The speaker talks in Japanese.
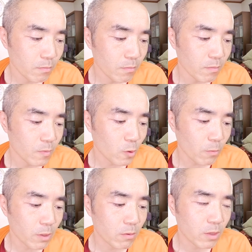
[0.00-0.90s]
うん
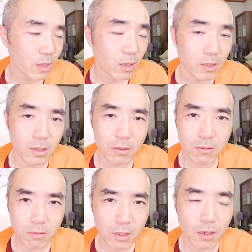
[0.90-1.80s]
トマトは手かさつ
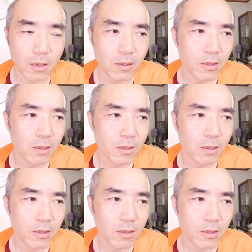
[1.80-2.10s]
くなっ